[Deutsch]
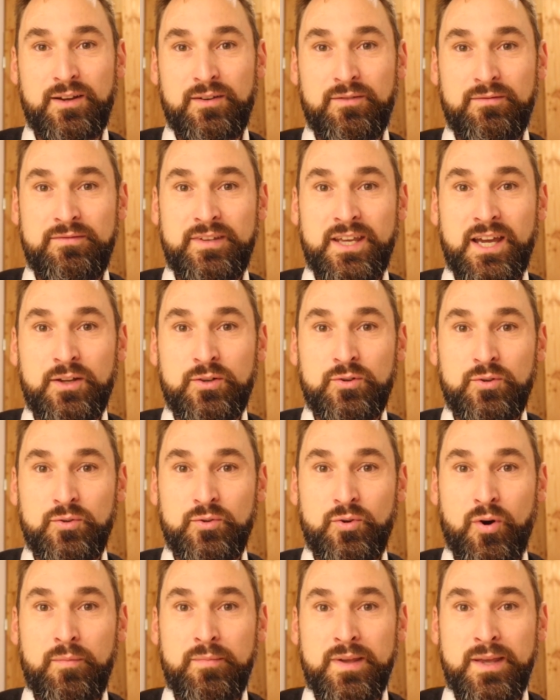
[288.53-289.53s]
viens
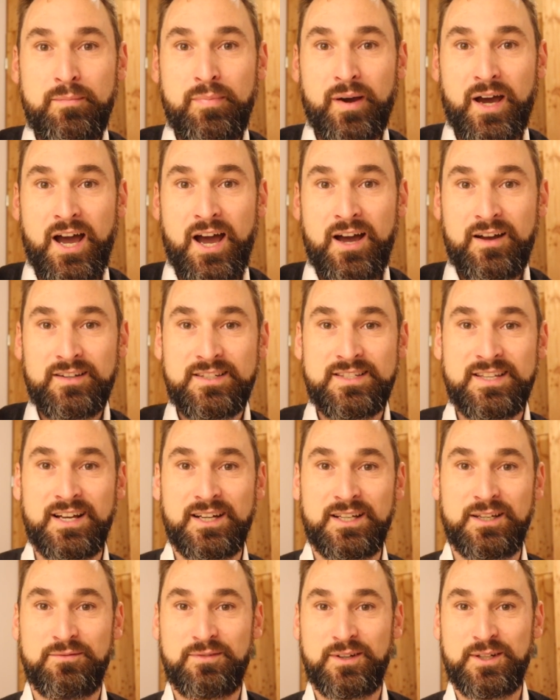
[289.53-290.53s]
dans mes bras,
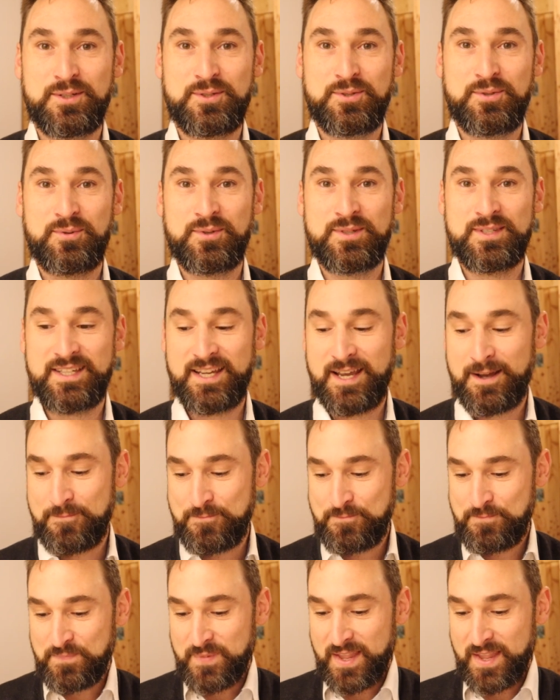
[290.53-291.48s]
sagen die Franzosen, ja.